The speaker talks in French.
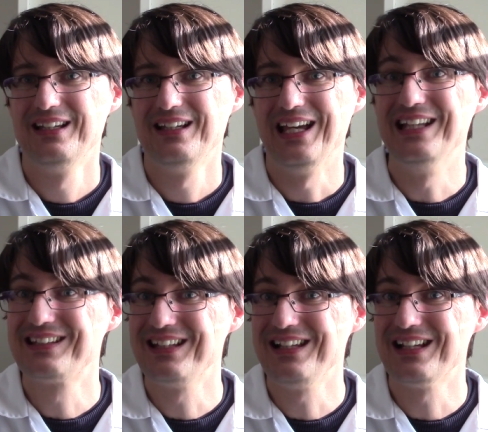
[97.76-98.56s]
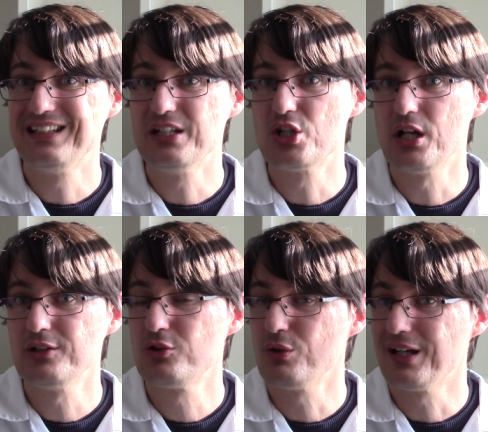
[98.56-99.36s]
Est-ce qu'il y a des
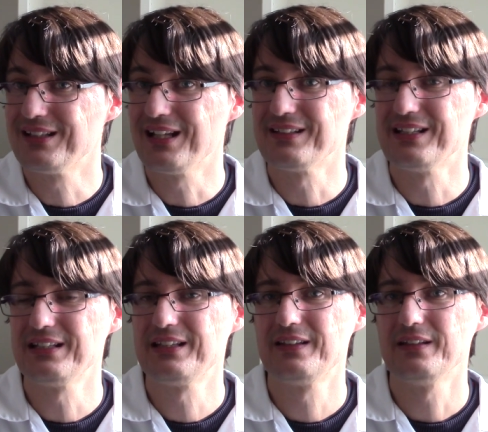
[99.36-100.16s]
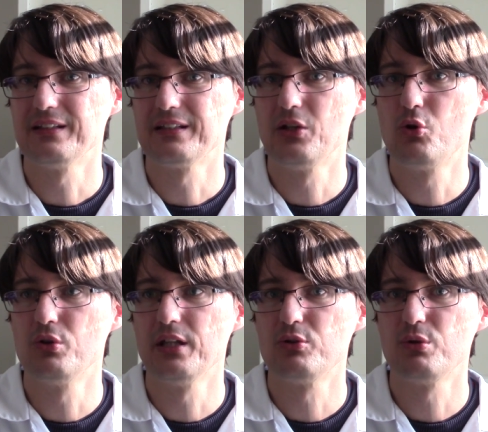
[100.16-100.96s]
gens sur Internet qui
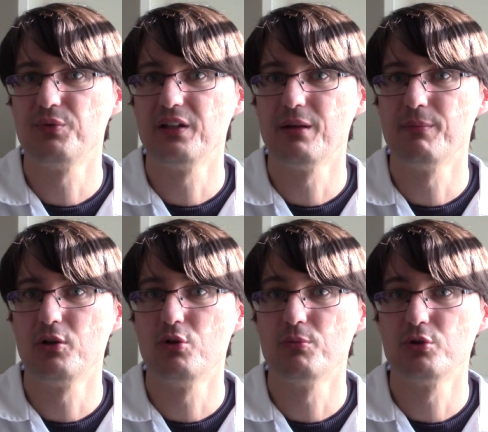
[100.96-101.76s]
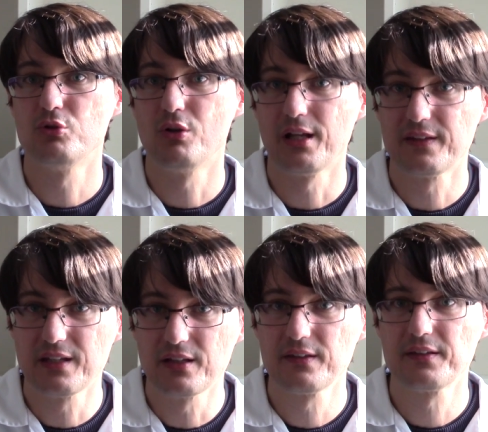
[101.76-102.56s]
connaissent suffisamment le monde de la
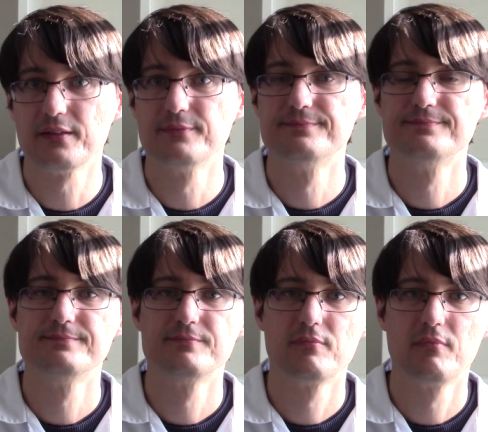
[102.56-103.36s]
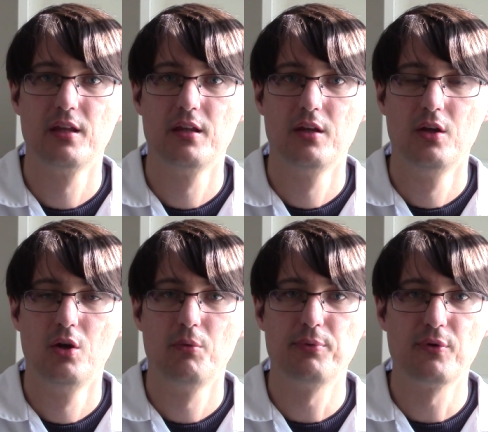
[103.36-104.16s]
science
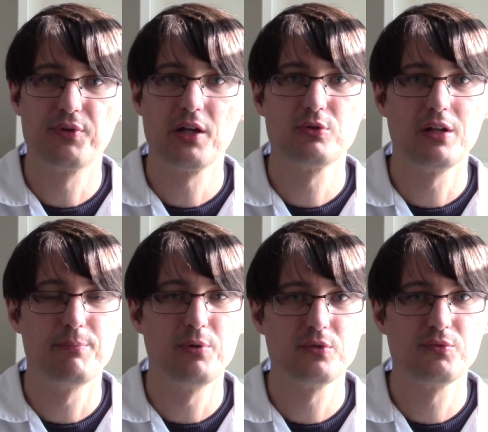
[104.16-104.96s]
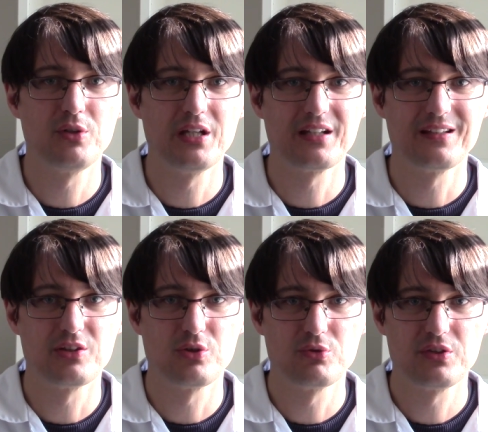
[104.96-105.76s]
pour faire de la bonne
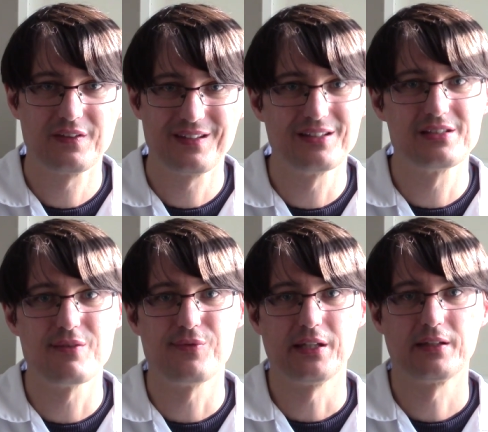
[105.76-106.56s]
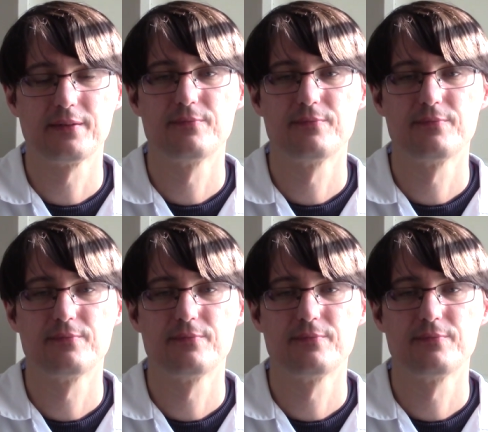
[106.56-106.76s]
vulgarisation scientifique.